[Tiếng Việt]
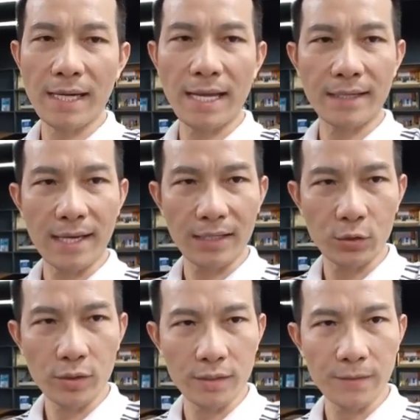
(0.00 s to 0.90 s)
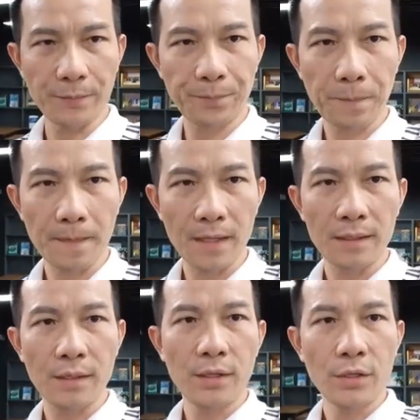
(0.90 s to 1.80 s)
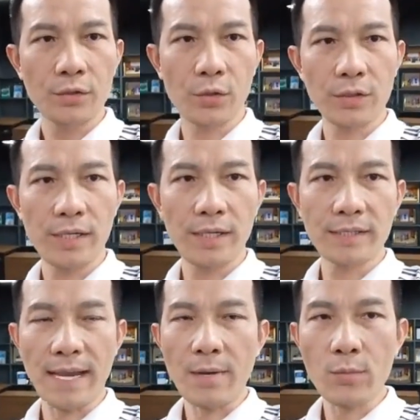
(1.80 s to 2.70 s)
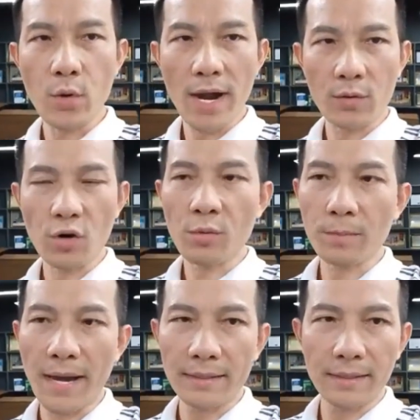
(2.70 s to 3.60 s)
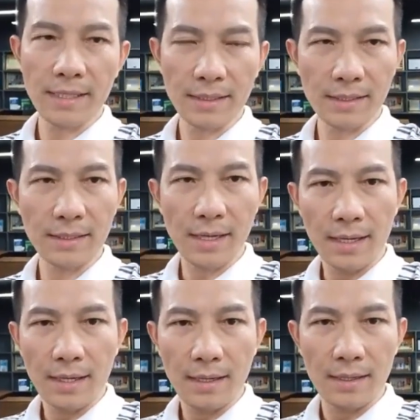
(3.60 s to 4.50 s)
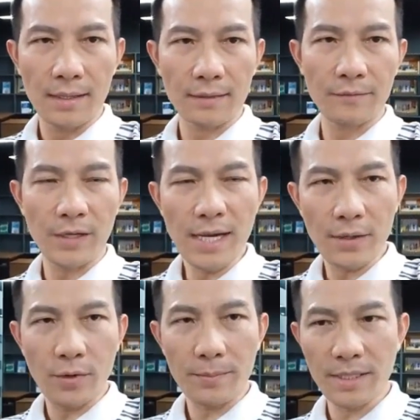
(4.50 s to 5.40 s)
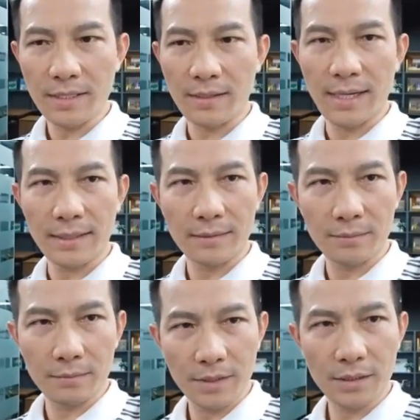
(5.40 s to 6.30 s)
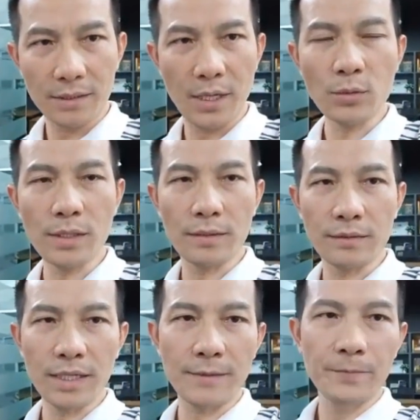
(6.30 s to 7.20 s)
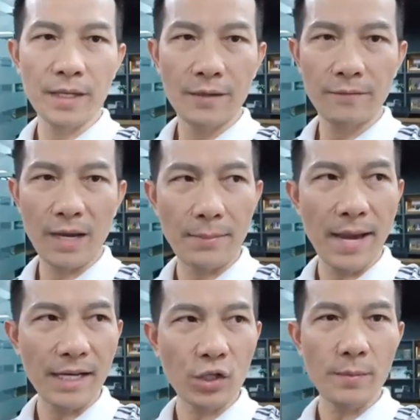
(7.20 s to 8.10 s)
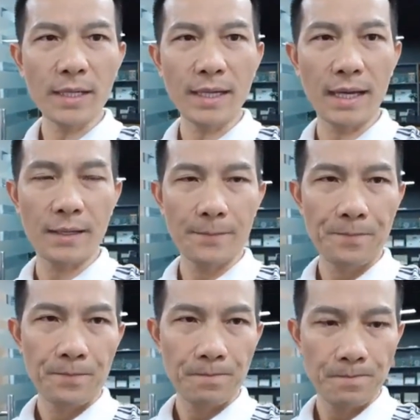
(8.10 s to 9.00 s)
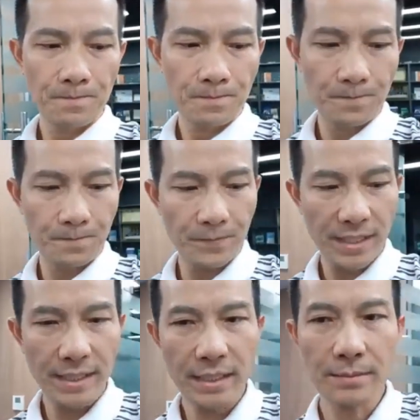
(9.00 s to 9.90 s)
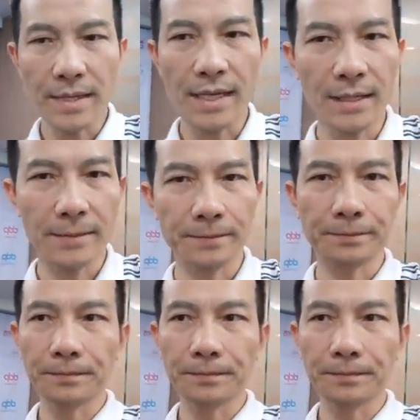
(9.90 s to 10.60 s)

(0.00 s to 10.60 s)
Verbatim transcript: anh lại ngại ngần chối từ. Rồi thì sáng hôm qua cũng có một bạn nữa nhắn tin, vấn đề của em bây giờ là thiếu sự tự tin. Và bạn đã cho biết là khi mà